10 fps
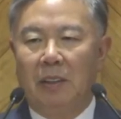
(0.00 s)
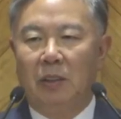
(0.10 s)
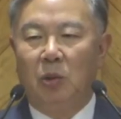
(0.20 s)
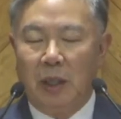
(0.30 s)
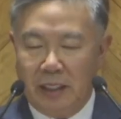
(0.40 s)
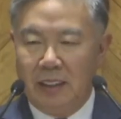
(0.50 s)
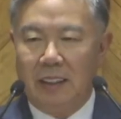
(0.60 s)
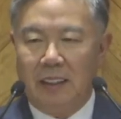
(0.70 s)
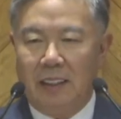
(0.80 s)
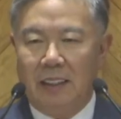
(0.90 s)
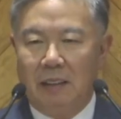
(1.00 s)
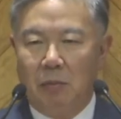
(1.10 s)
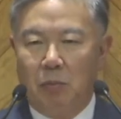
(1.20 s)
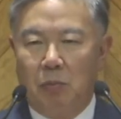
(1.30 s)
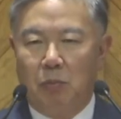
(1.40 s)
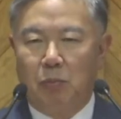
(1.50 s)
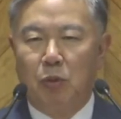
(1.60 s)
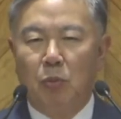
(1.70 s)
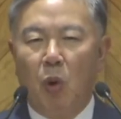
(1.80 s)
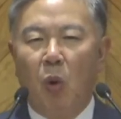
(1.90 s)
유대인들이
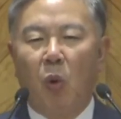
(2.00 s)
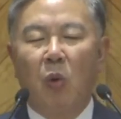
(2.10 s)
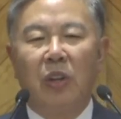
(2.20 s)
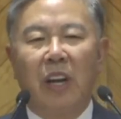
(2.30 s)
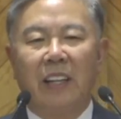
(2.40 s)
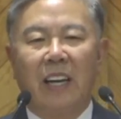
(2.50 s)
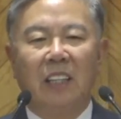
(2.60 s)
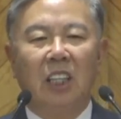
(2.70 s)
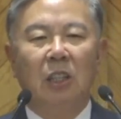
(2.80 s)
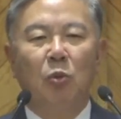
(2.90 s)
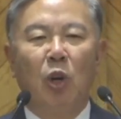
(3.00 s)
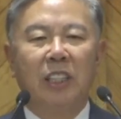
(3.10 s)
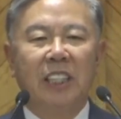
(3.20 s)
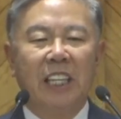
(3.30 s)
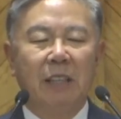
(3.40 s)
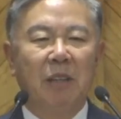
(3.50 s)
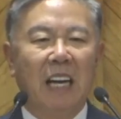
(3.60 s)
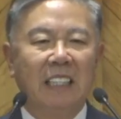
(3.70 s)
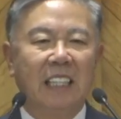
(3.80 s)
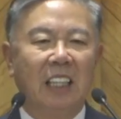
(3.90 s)
부모 공경에 대한 의무와 책임을
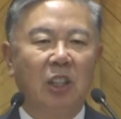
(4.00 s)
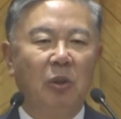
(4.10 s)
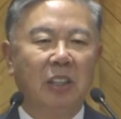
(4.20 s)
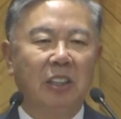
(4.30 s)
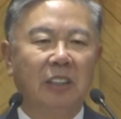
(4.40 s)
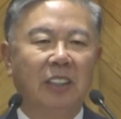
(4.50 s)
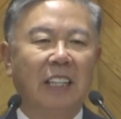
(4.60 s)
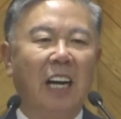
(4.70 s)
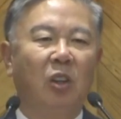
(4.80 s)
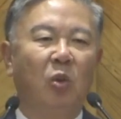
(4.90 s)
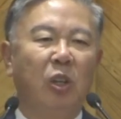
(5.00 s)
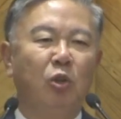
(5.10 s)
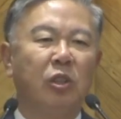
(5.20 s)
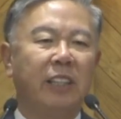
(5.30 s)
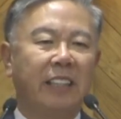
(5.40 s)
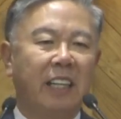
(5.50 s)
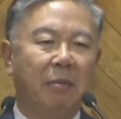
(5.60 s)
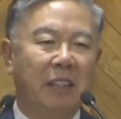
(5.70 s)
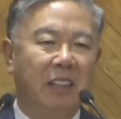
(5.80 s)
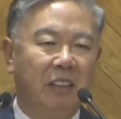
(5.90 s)
하지 않기 위해서 장로의 유전에 따라
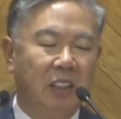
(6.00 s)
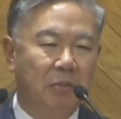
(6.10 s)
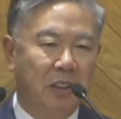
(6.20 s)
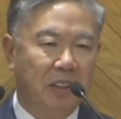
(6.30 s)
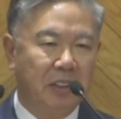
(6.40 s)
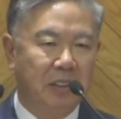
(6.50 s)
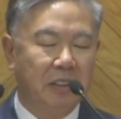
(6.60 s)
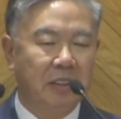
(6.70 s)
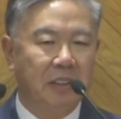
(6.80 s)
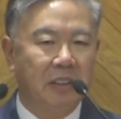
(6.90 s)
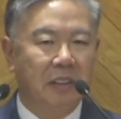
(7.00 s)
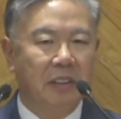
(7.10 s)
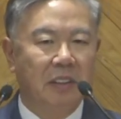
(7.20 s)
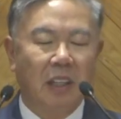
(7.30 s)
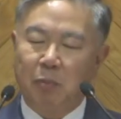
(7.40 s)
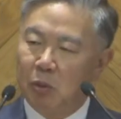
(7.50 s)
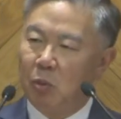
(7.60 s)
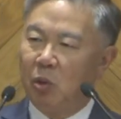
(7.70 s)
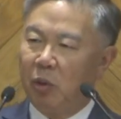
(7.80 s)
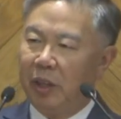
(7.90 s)
만든 것입니다. 그러니까
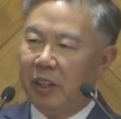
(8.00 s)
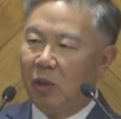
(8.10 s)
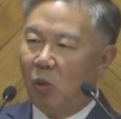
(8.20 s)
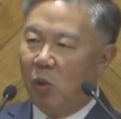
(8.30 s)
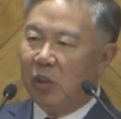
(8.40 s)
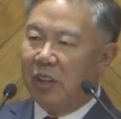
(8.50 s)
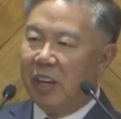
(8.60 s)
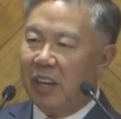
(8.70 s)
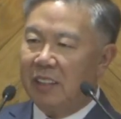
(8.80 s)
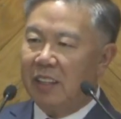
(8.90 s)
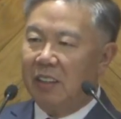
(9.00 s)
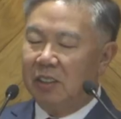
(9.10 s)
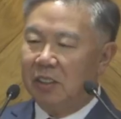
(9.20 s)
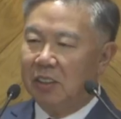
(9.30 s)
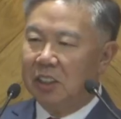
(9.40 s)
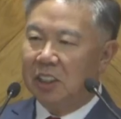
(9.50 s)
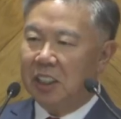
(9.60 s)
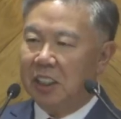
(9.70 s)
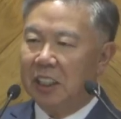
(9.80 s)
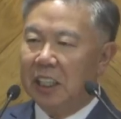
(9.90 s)
부모에게 공경해야 될 어떤
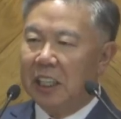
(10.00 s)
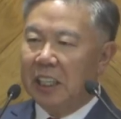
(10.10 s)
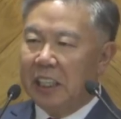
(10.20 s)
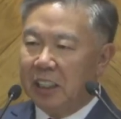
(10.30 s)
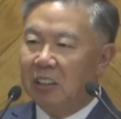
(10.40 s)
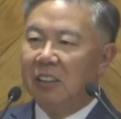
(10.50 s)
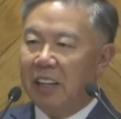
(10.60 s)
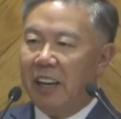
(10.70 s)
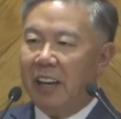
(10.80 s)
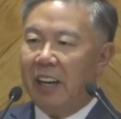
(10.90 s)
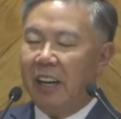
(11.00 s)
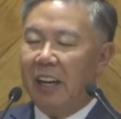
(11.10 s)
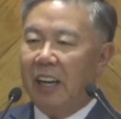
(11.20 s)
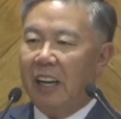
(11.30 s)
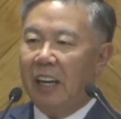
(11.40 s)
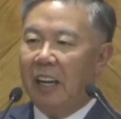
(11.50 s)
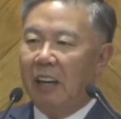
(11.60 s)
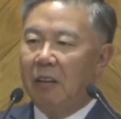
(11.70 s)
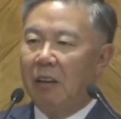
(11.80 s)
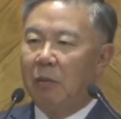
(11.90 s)
것이 있는데
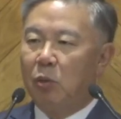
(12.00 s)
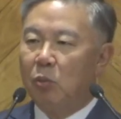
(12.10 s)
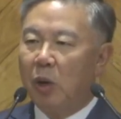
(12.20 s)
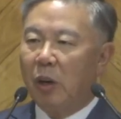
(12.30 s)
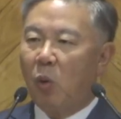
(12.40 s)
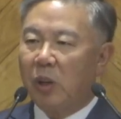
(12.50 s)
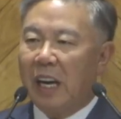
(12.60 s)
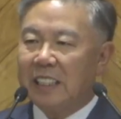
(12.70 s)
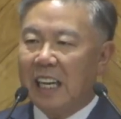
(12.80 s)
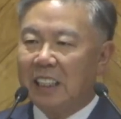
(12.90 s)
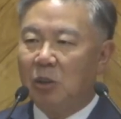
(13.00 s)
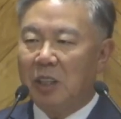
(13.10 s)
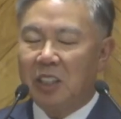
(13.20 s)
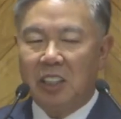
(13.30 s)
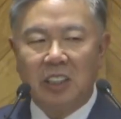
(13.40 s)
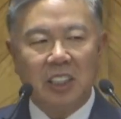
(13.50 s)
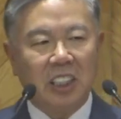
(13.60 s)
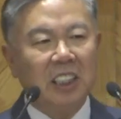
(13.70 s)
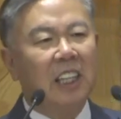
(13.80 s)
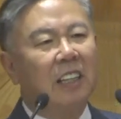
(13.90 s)
부모에게 공경하지 않기 위해서 이것을 신께